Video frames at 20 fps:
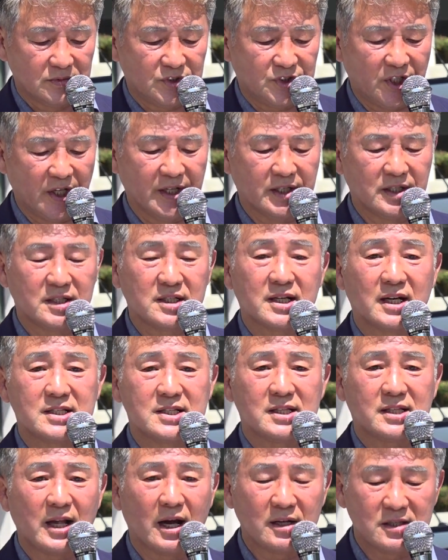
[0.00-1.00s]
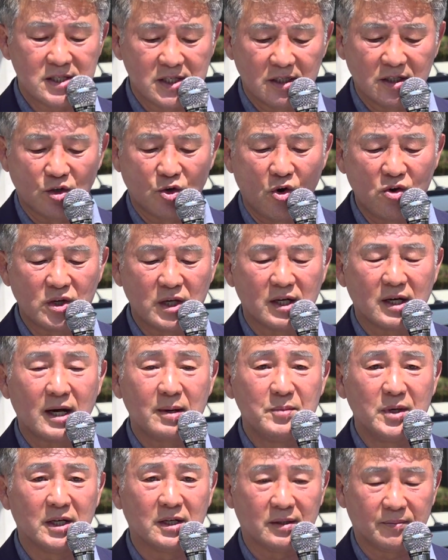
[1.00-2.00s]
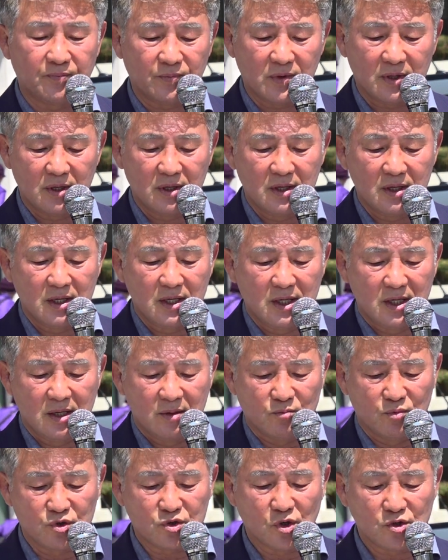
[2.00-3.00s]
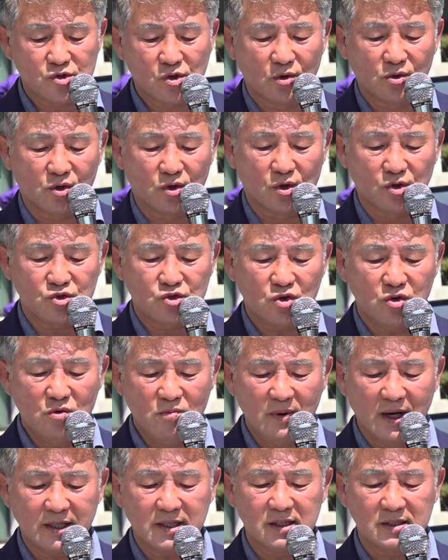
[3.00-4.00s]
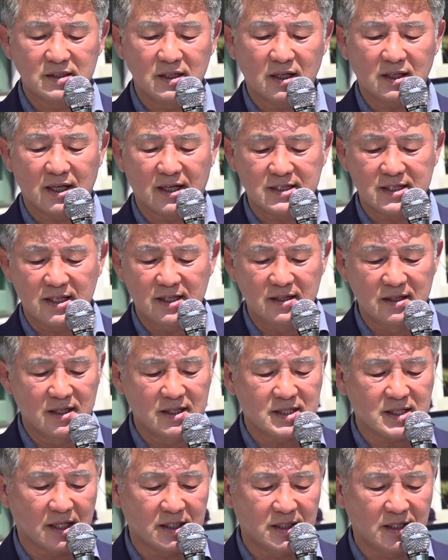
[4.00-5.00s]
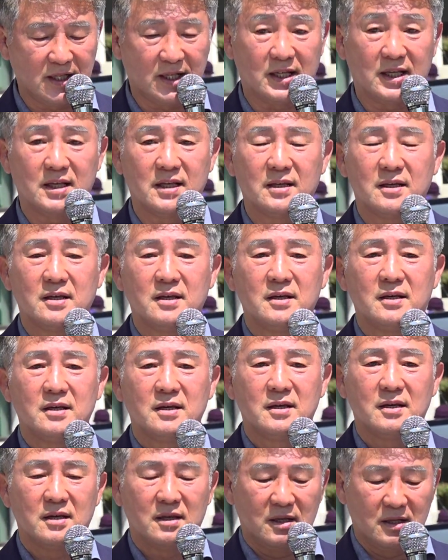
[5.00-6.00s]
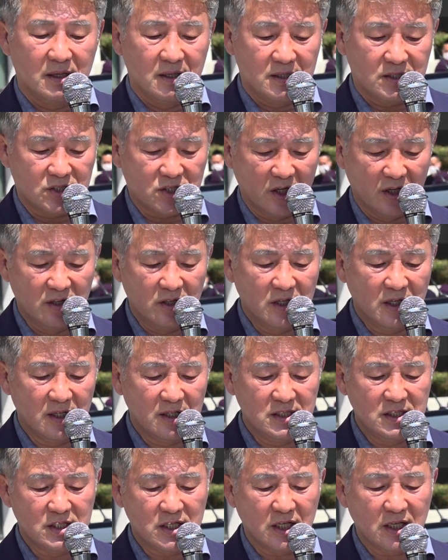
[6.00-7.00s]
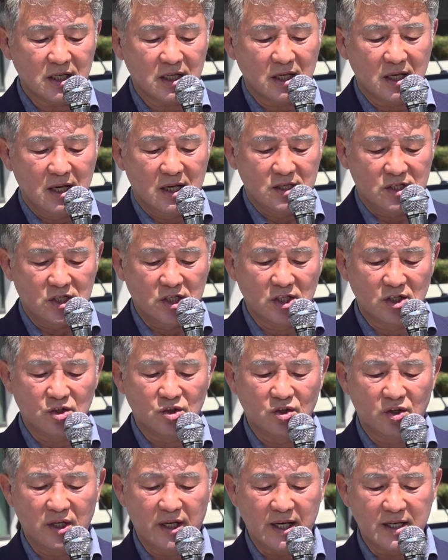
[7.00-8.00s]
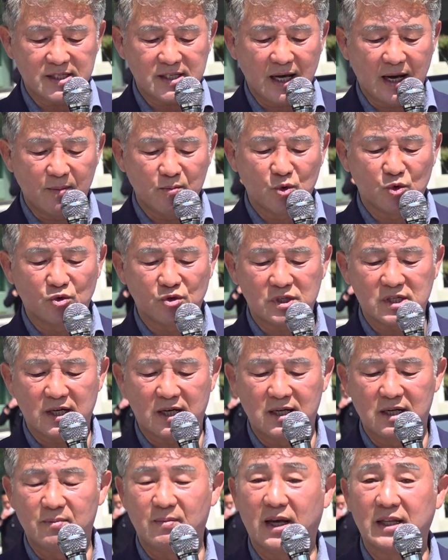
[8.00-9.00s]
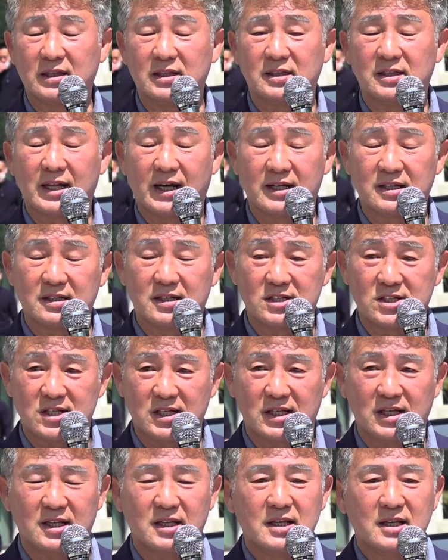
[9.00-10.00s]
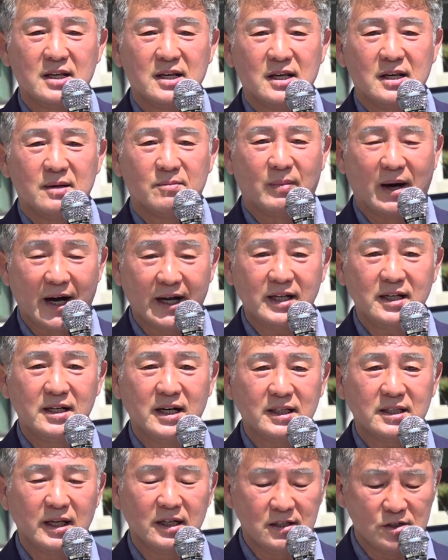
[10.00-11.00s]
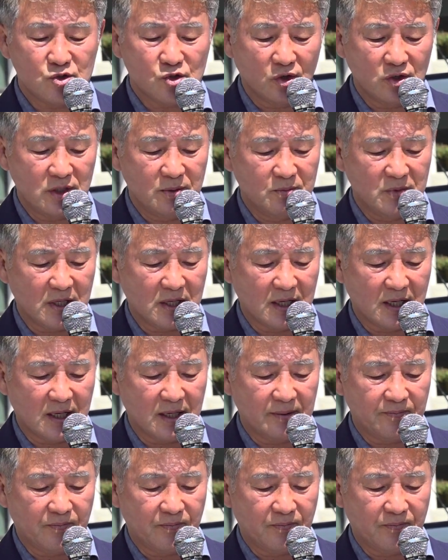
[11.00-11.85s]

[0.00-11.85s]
최근까지 당적을 옮겨가며 무소속으로 출마 경력까지 있는 자들이 전현직 지역위원회 사무국장을 맡는다는 것이 말이나 되는 소리입니까?